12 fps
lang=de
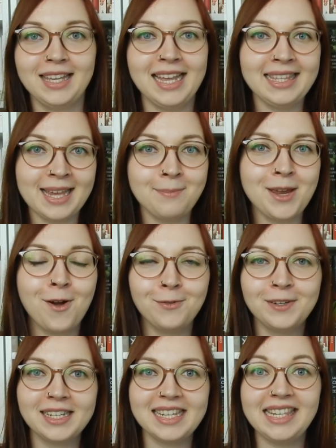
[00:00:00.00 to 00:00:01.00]
jetzt habt ihr
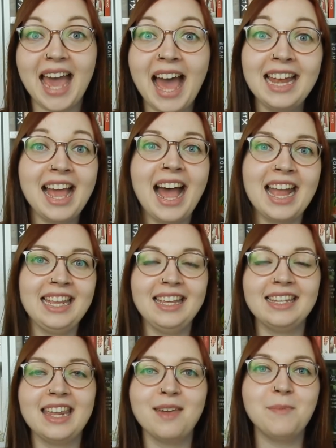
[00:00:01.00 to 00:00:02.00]
hoffentlich alle eine
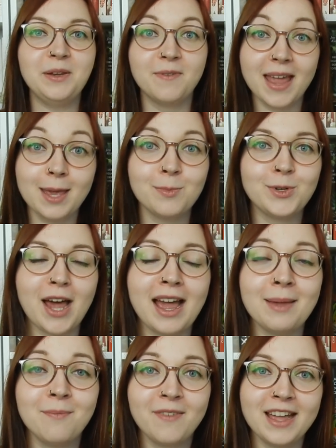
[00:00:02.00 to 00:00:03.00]
Idee, mit welchem
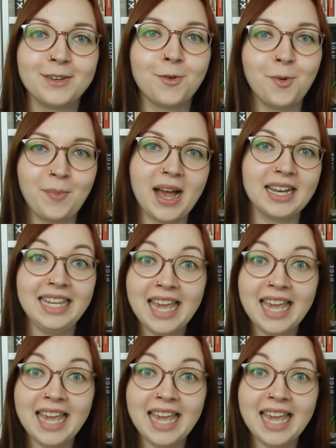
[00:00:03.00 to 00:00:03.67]
Scheibenweltroman